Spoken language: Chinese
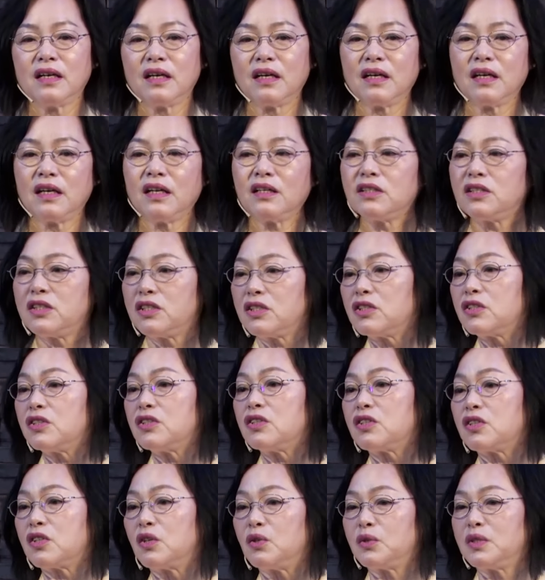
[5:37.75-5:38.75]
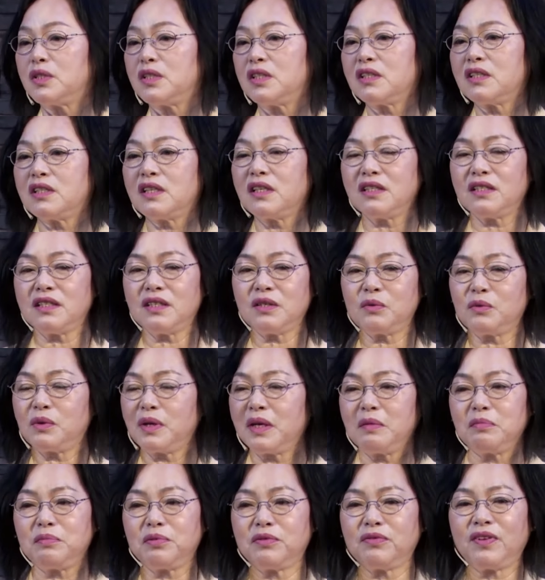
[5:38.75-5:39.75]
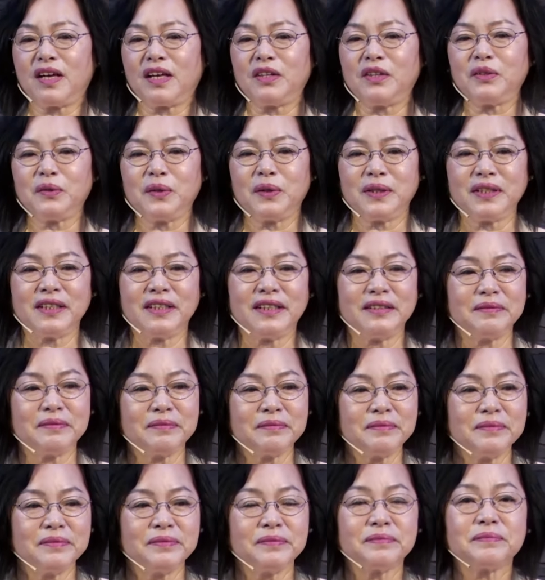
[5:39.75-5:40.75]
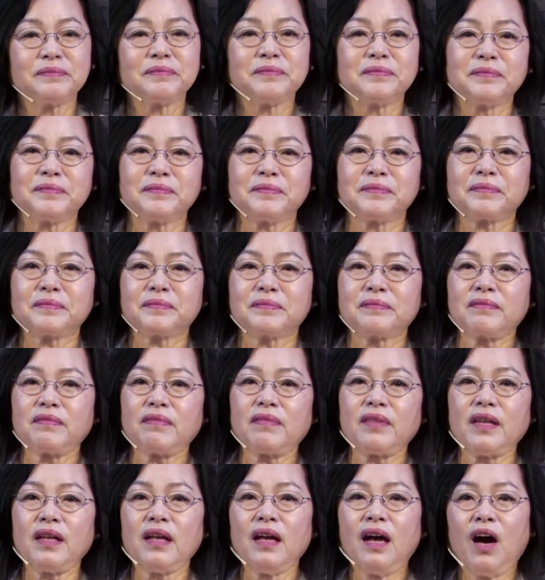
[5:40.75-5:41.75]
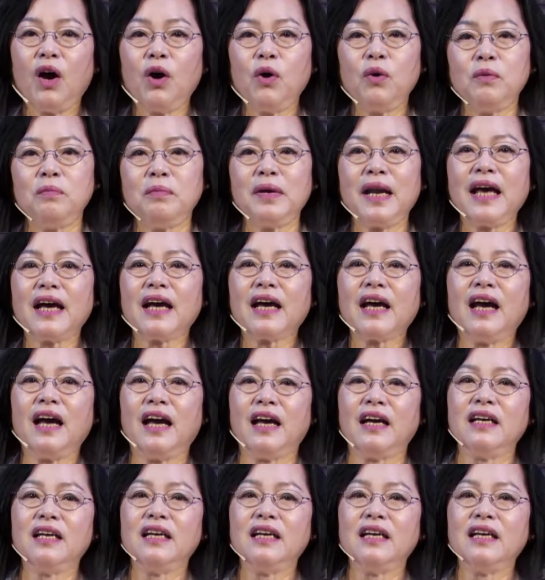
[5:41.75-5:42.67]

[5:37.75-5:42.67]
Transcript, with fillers: 啊，其实手机圣经我也不反对的。好，我们来看，